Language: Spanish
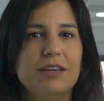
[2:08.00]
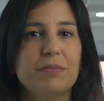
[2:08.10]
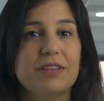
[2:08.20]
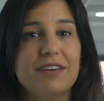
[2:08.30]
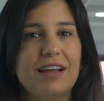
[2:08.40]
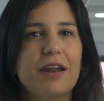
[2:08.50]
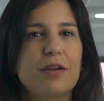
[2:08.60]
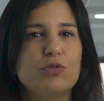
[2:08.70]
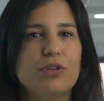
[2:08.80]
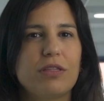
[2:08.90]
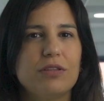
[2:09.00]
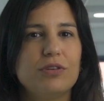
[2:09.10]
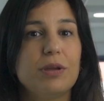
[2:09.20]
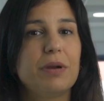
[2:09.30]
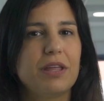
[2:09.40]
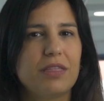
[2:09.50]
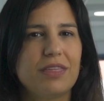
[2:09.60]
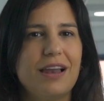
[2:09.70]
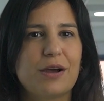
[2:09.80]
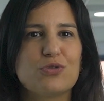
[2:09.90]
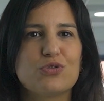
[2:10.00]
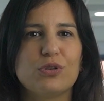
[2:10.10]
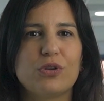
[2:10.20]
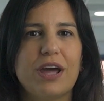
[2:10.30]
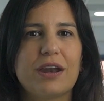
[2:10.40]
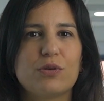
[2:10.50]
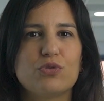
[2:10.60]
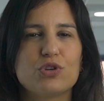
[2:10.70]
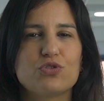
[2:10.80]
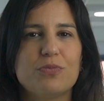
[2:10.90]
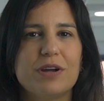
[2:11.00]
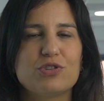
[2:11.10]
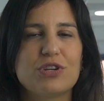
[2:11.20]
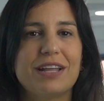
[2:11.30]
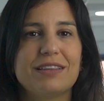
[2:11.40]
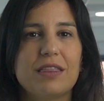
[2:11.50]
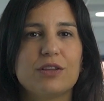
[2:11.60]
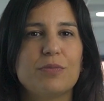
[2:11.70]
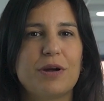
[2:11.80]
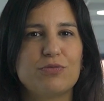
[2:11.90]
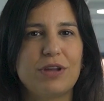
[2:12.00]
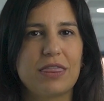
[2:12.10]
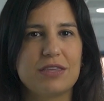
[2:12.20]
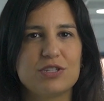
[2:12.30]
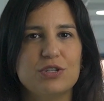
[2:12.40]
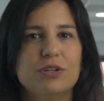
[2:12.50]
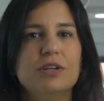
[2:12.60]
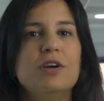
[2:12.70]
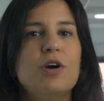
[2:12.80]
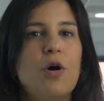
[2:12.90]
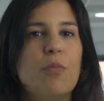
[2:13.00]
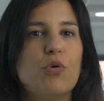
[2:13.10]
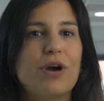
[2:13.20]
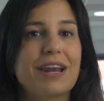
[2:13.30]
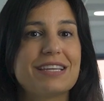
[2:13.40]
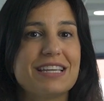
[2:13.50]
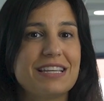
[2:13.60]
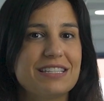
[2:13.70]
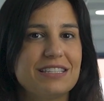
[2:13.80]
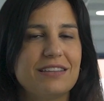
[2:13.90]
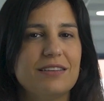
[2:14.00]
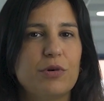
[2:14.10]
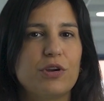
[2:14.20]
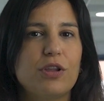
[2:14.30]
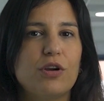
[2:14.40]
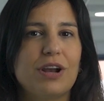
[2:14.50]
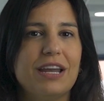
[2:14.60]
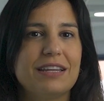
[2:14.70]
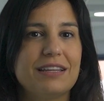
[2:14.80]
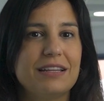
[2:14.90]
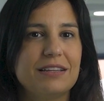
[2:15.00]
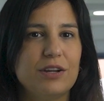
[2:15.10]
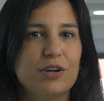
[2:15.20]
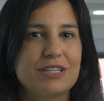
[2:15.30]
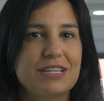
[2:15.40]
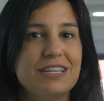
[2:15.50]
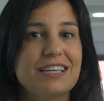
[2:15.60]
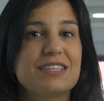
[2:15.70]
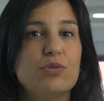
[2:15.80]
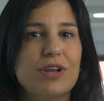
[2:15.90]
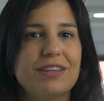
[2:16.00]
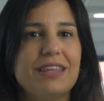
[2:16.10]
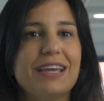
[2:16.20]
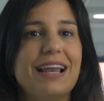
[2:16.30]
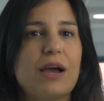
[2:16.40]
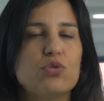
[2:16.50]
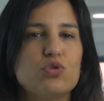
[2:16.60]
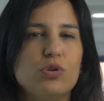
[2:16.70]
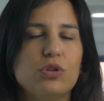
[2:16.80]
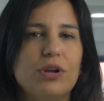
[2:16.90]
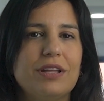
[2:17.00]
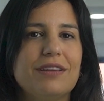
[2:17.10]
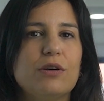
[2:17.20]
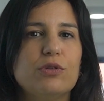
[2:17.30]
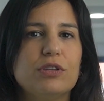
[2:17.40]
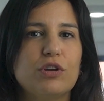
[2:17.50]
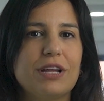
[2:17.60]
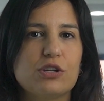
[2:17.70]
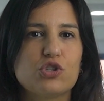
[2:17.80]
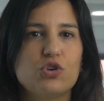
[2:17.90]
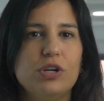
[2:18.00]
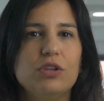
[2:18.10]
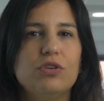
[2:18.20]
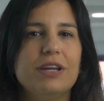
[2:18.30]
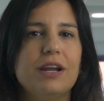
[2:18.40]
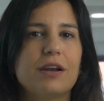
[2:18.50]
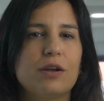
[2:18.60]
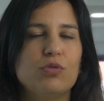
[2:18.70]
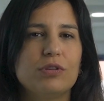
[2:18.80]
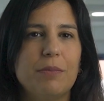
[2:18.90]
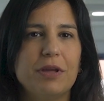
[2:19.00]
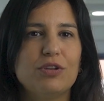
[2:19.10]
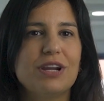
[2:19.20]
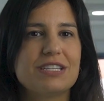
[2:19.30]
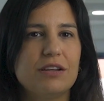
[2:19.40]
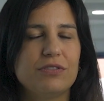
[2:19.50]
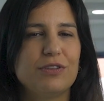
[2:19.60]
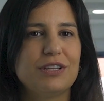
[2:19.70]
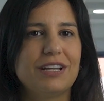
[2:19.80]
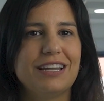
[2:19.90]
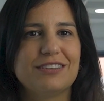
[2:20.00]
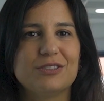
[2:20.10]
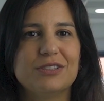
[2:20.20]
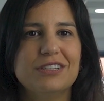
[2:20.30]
Investiga la reputación y experiencia de la consultora de recursos humanos antes de tomar una decisión. Busca reseñas y testimonios de los clientes anteriores y asegúrate de que la consultora tenga un historial sólido en el reclutamiento y la selección de talento.